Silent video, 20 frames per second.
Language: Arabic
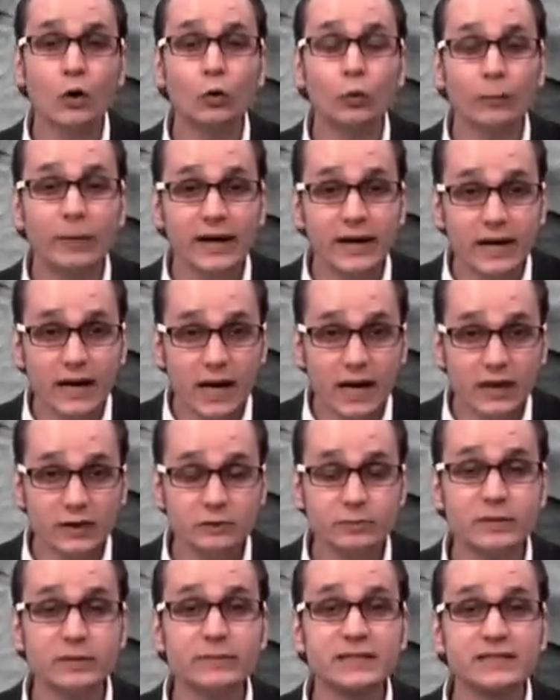
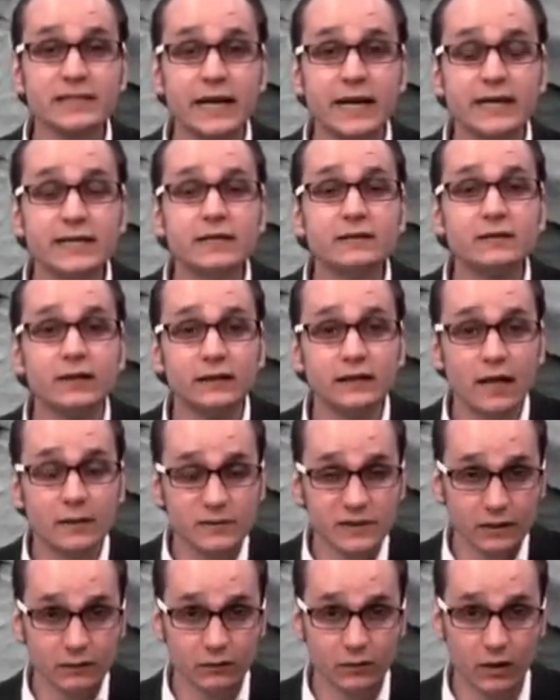وبلش من مسرحية إعدام
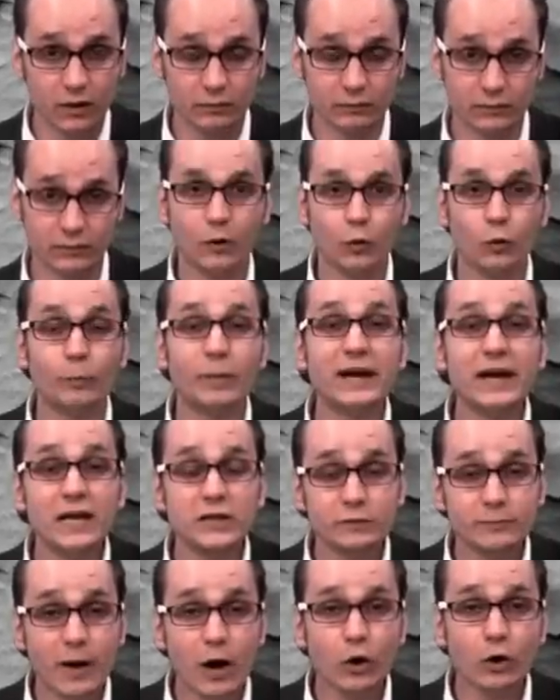صدام
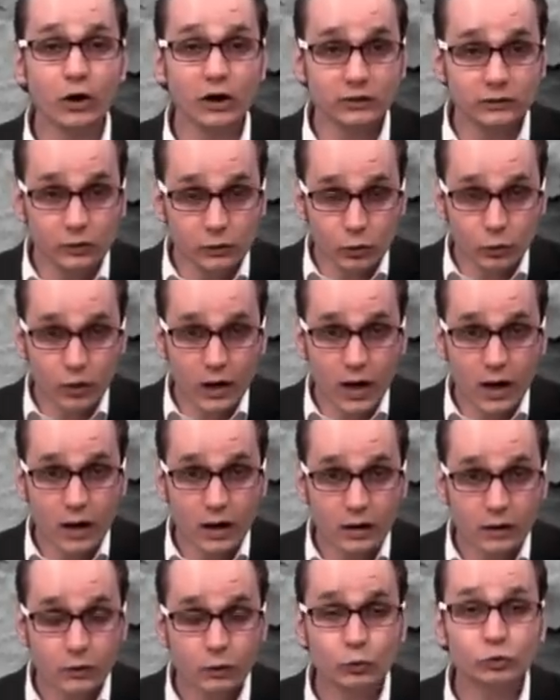وبلش معه خلط
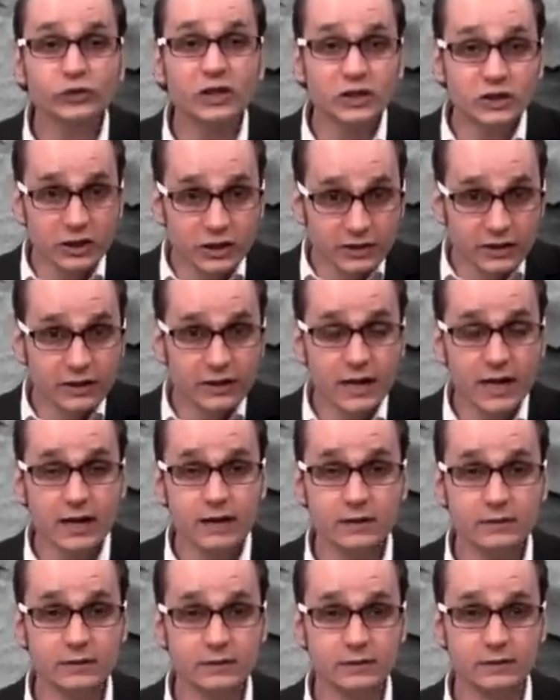الوراق وتجنيد
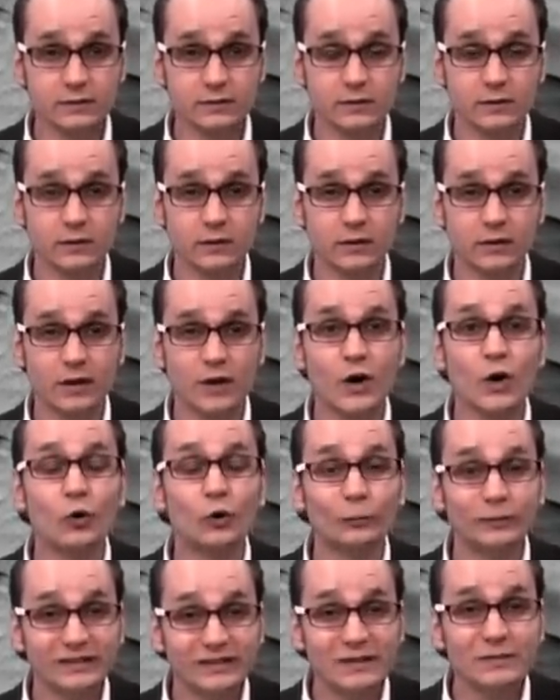الناس
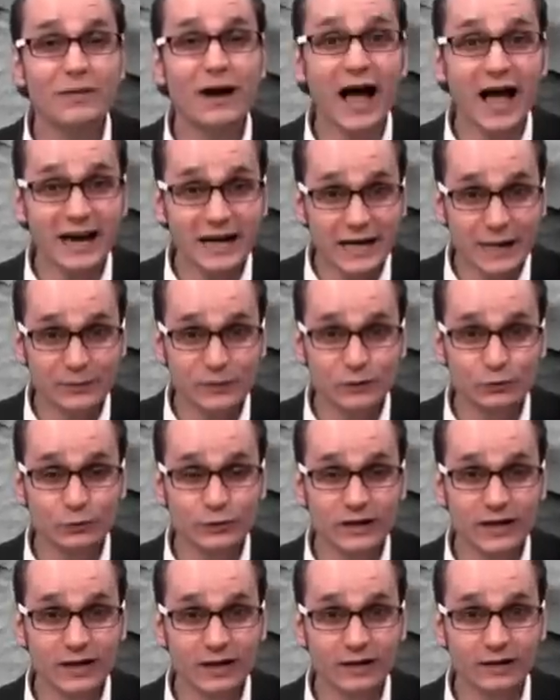ومثل ما عنا
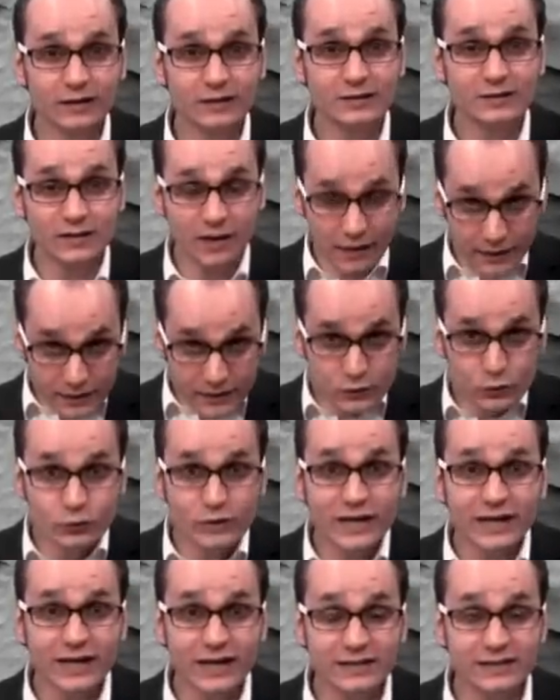بسوريا صارت
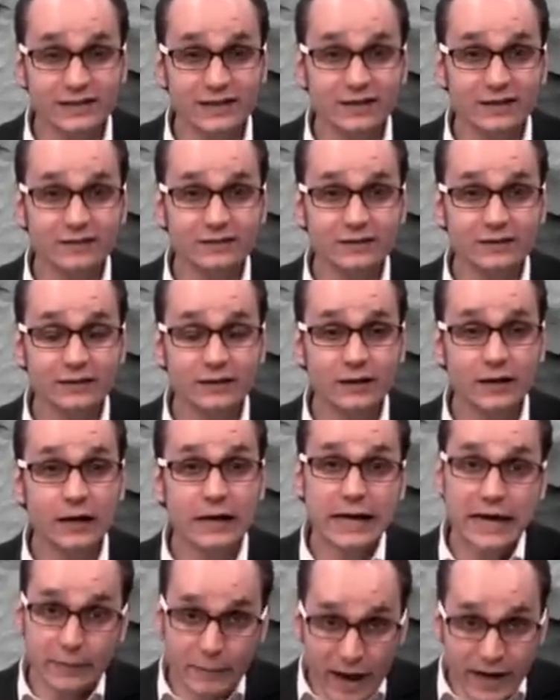سوريا الأسد
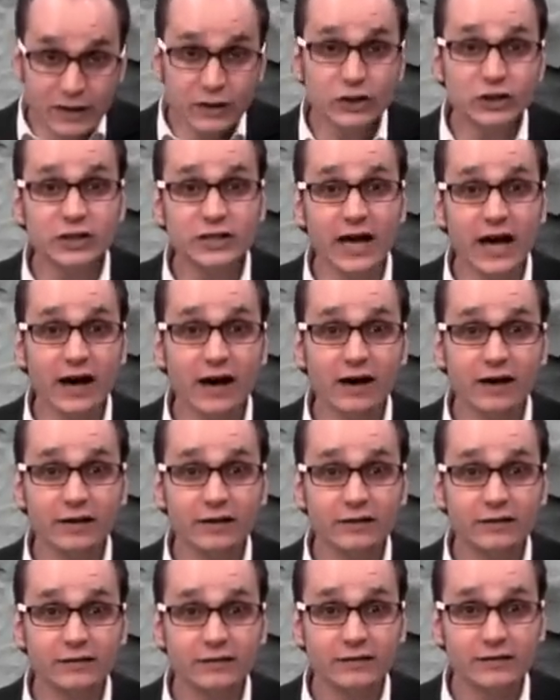كمان الشيعة
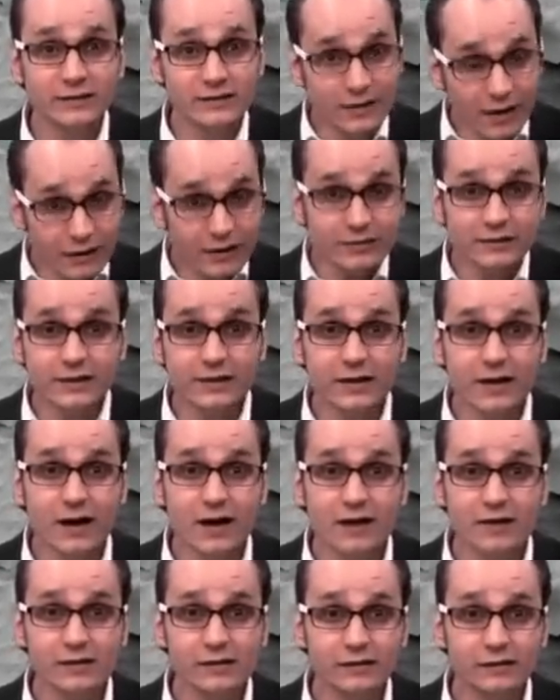صارت
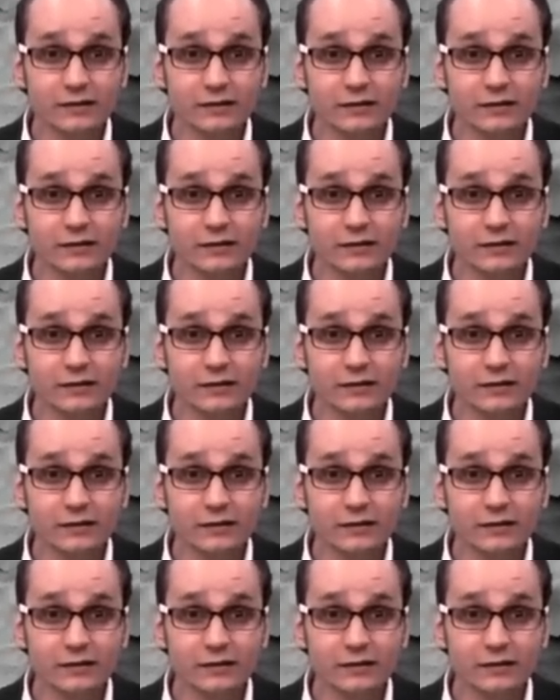إيران